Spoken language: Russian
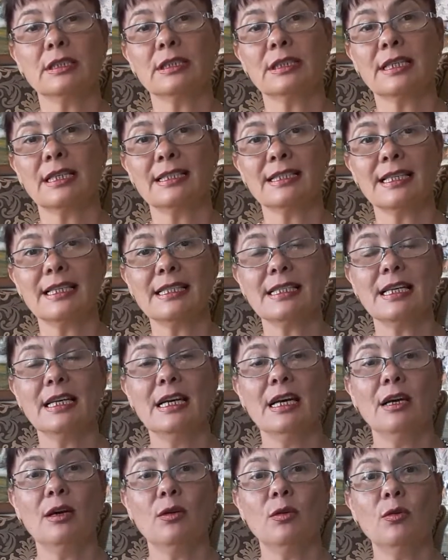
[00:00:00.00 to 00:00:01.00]
сказать
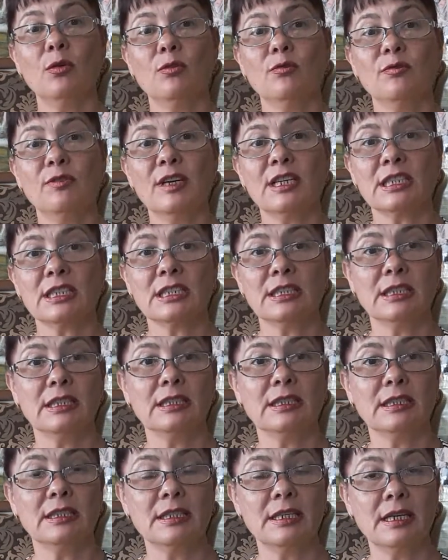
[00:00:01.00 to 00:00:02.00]
о
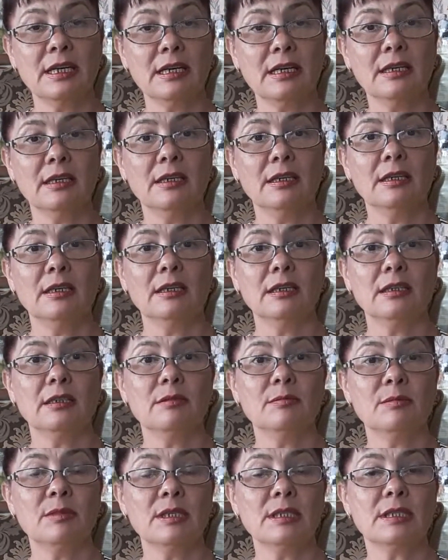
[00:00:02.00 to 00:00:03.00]
важных днях э,
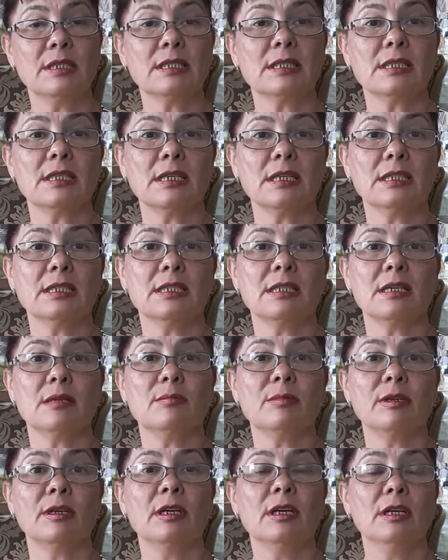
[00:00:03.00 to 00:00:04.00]
месяца
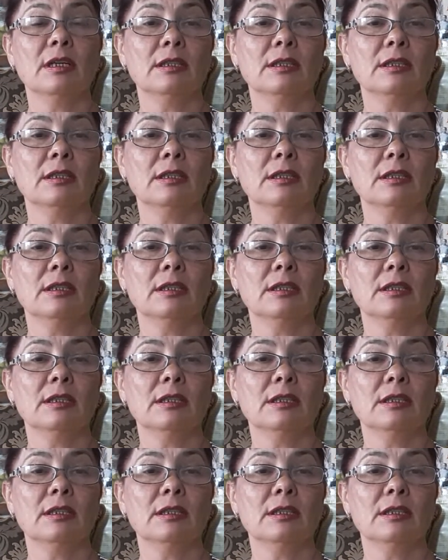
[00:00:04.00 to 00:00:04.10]
октябрь,